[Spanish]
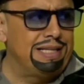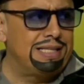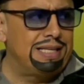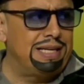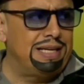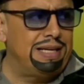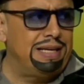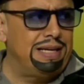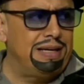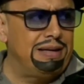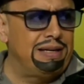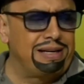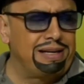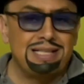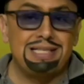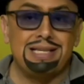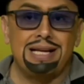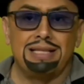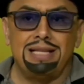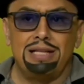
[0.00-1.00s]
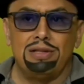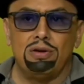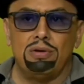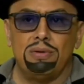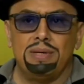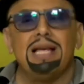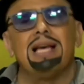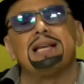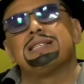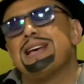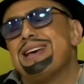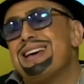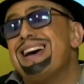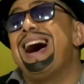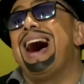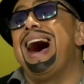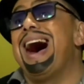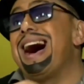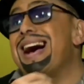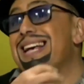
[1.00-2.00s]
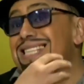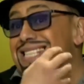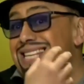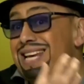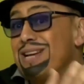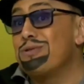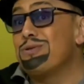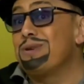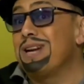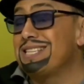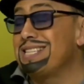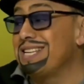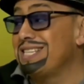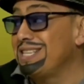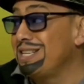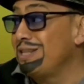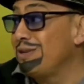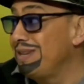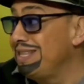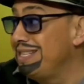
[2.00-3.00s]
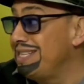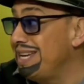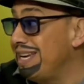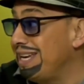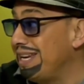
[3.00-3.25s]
este, rescatando vidas, a ser un asesino en